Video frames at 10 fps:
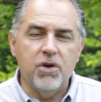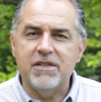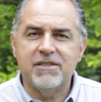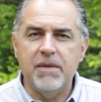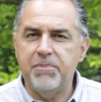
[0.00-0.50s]

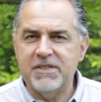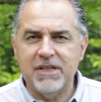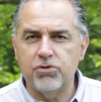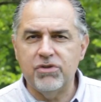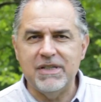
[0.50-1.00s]
è sempre
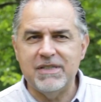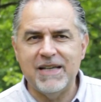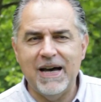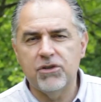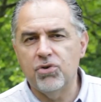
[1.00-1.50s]
stato
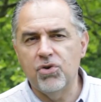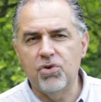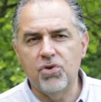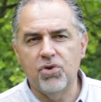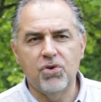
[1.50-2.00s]

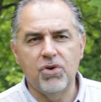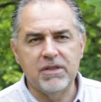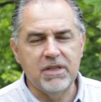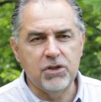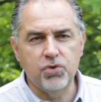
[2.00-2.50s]
utilizzato,
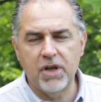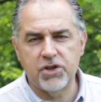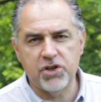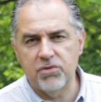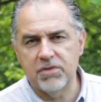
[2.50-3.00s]
addirittura
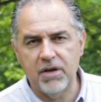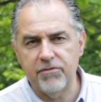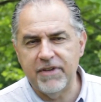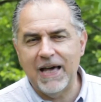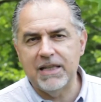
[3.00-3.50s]
c'è un,
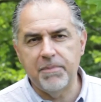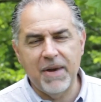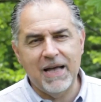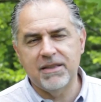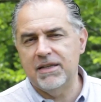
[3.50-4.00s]
un viale di
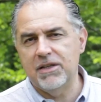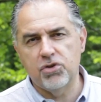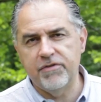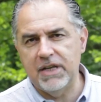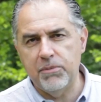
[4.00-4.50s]
platani
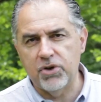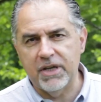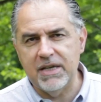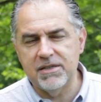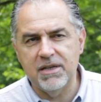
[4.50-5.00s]
dentro Villa
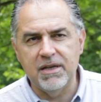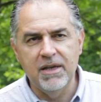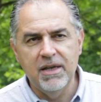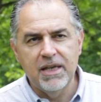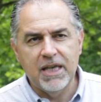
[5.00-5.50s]
Borghese
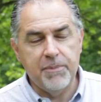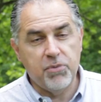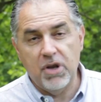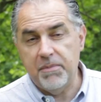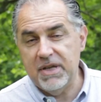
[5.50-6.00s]
che
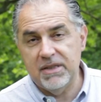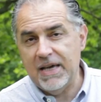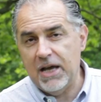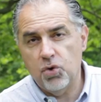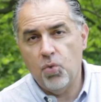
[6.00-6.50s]

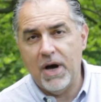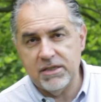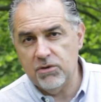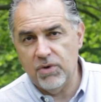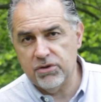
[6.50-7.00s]
probabilmente hanno
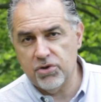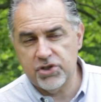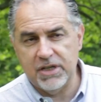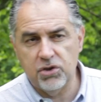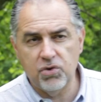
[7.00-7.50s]
quasi
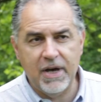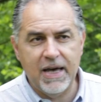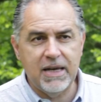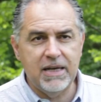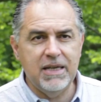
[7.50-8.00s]
400
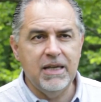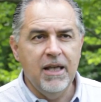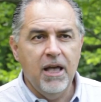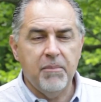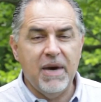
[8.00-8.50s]
anni,
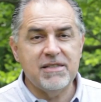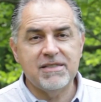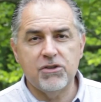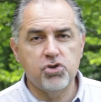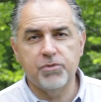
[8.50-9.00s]
ma è
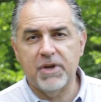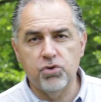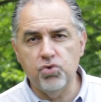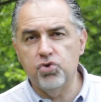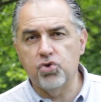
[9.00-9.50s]
stato
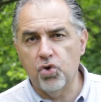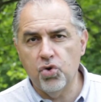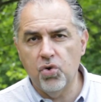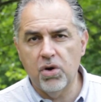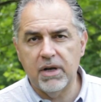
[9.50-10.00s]
soprattutto
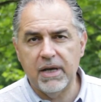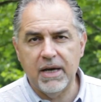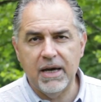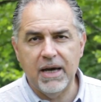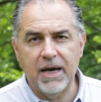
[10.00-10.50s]
con
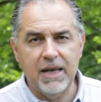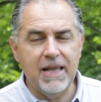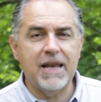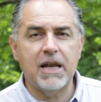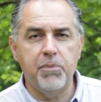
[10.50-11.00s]
eh,
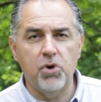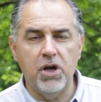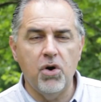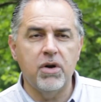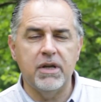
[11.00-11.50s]
l'era
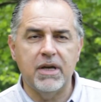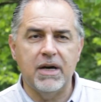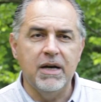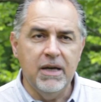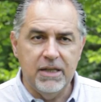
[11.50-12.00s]
napoleonica,